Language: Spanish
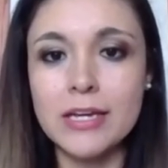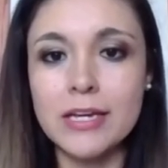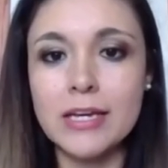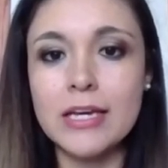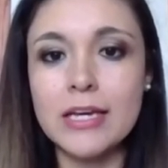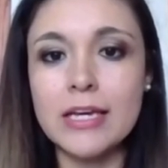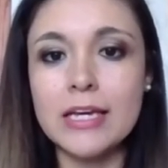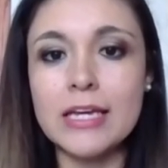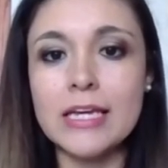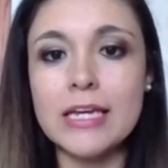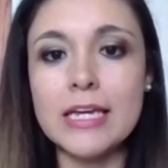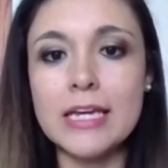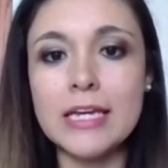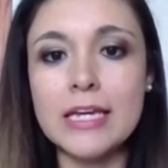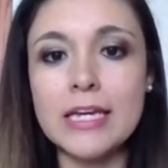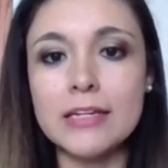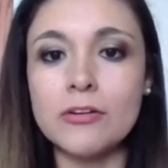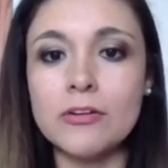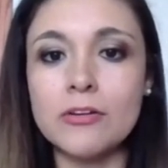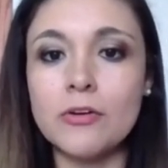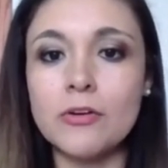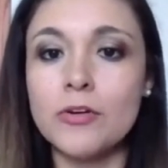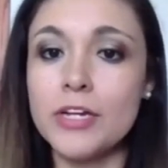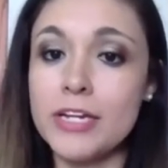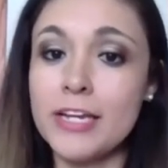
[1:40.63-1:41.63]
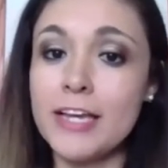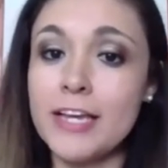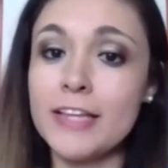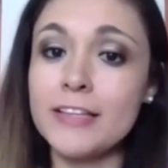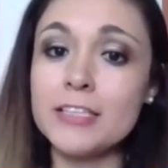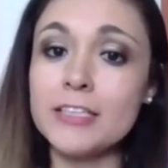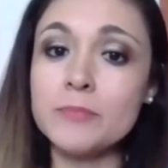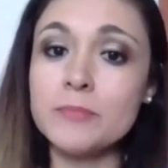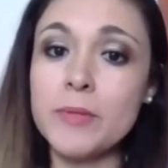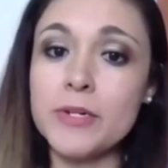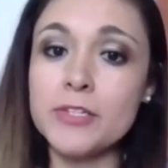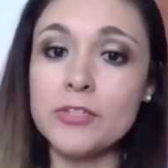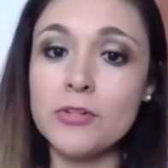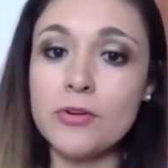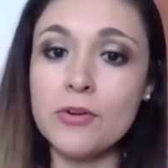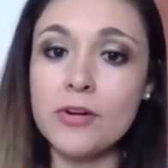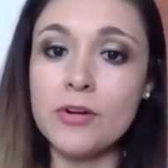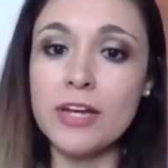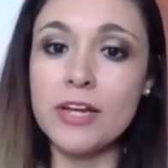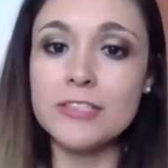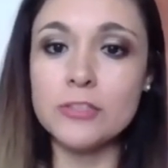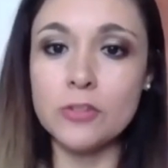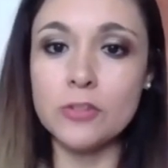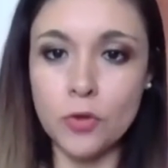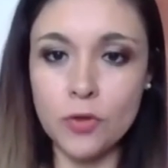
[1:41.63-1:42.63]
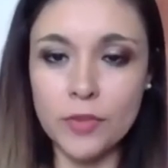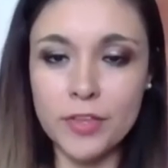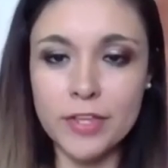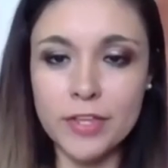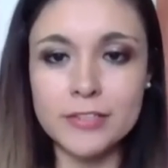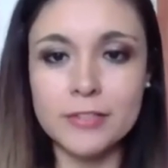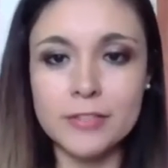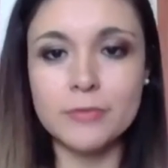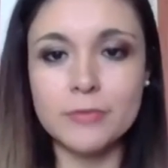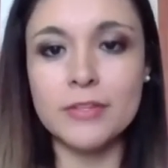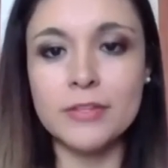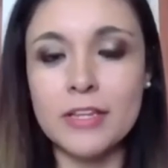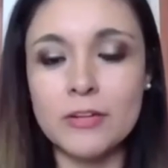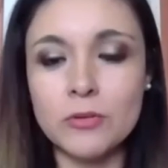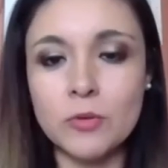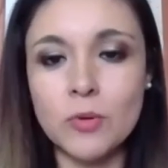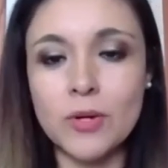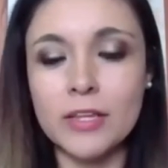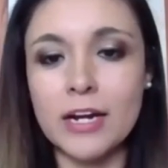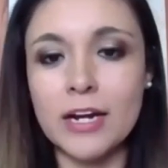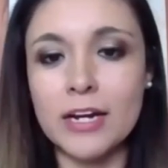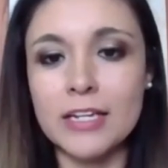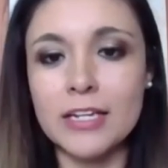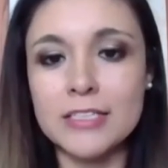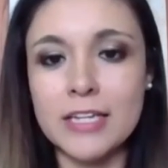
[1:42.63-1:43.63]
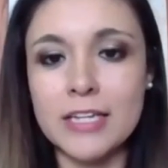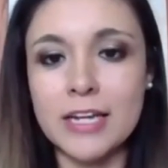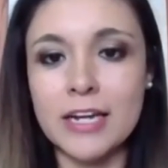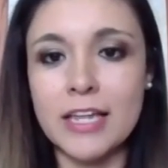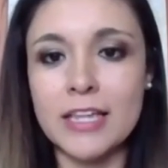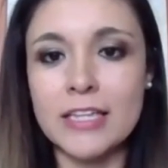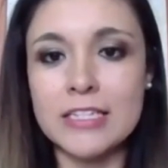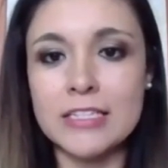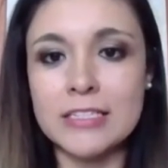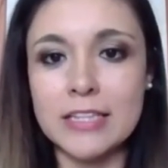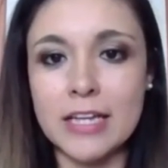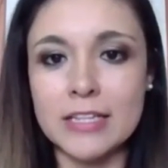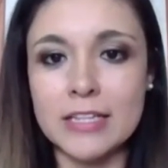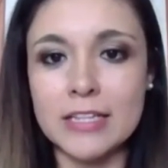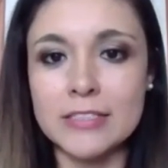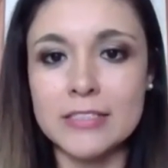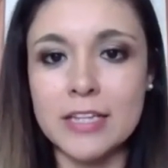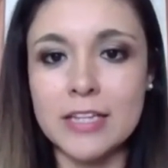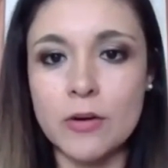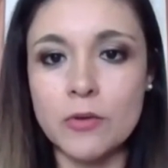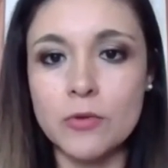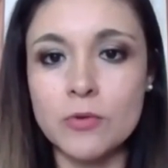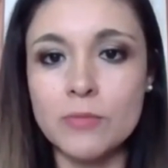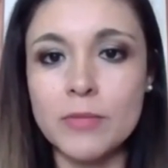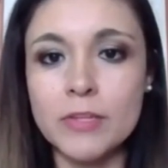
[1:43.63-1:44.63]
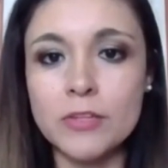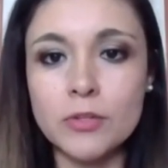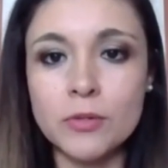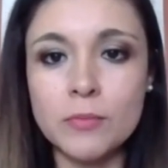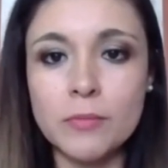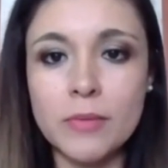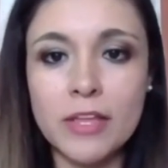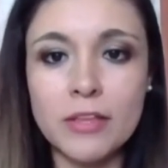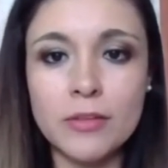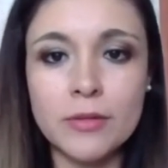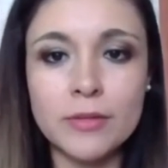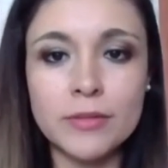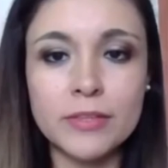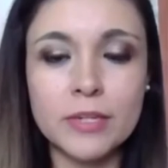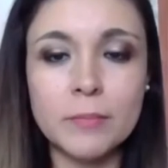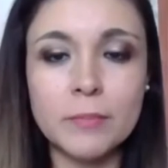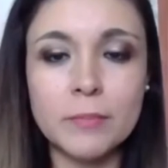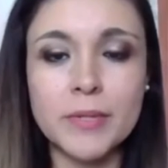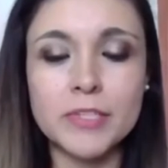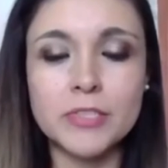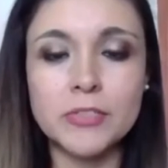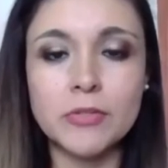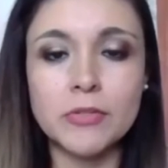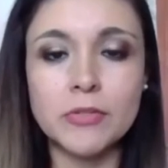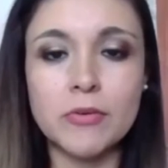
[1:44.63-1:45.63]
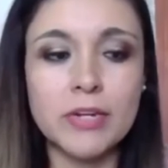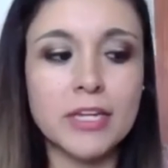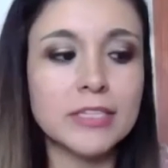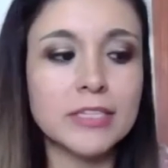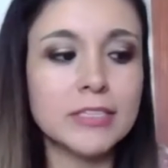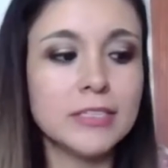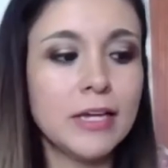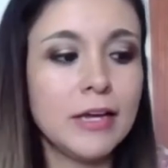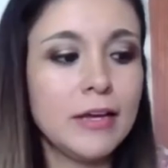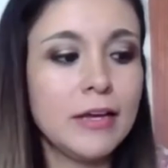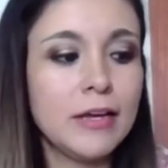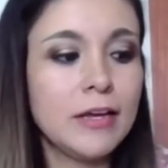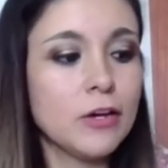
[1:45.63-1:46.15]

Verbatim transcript: y con 500 personas, todas deben de guardar la sana distancia, un metro y medio entre personas.